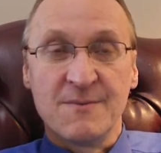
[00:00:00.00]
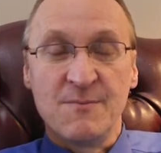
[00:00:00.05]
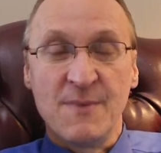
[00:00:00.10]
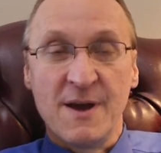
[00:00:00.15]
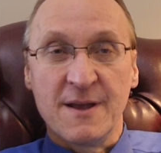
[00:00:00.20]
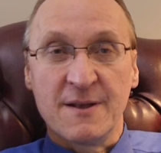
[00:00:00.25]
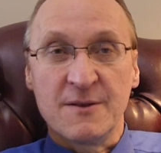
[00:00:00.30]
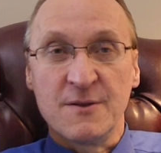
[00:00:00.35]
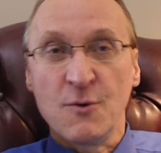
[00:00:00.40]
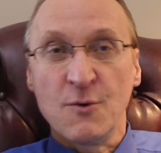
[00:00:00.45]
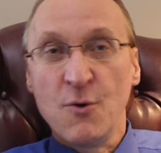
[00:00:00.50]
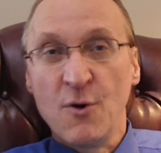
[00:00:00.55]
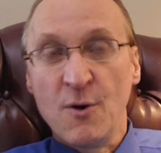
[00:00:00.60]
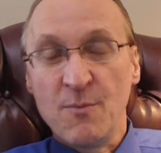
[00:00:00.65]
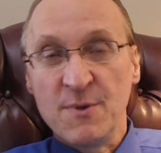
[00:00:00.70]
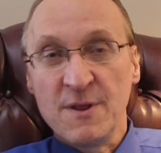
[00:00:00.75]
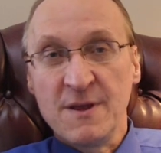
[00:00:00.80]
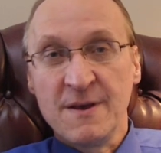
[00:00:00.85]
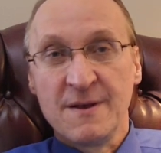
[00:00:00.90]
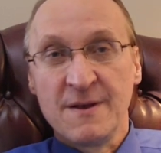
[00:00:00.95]
Майкл
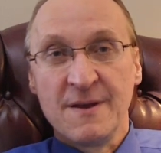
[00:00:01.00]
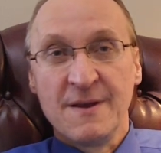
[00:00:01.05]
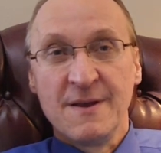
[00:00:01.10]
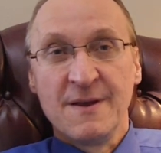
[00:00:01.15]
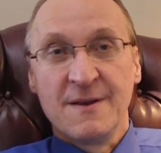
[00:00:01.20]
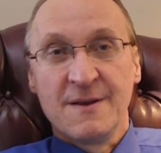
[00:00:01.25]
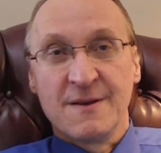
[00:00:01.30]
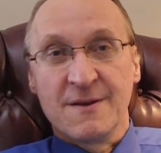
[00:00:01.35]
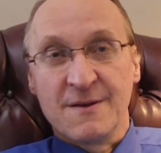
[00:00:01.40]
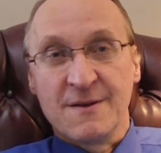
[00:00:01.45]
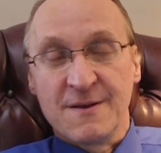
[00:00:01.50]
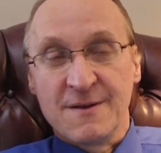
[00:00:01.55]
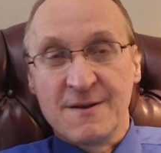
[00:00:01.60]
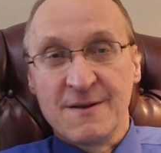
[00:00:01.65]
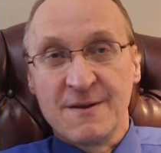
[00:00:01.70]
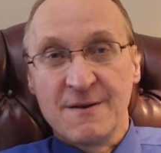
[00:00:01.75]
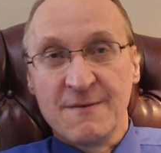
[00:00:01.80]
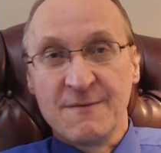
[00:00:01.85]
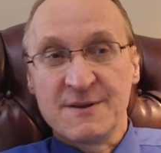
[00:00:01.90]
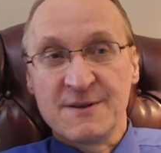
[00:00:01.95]
Копли э,
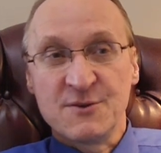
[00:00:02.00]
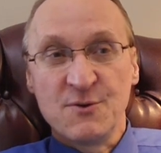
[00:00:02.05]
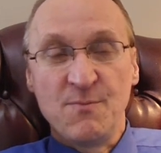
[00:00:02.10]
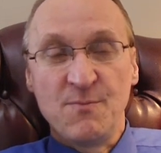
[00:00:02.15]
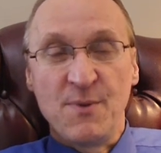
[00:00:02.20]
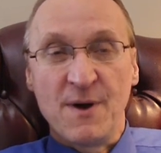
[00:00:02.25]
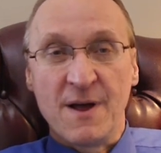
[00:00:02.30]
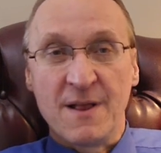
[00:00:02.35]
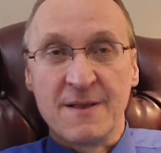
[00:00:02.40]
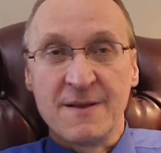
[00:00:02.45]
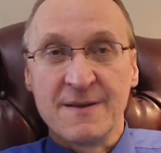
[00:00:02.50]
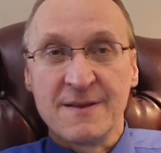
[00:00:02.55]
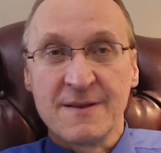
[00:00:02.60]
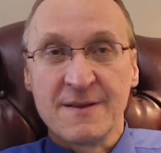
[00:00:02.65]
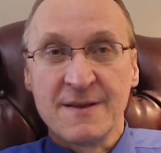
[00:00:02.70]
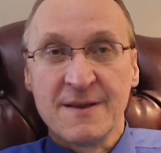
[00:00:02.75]
выступал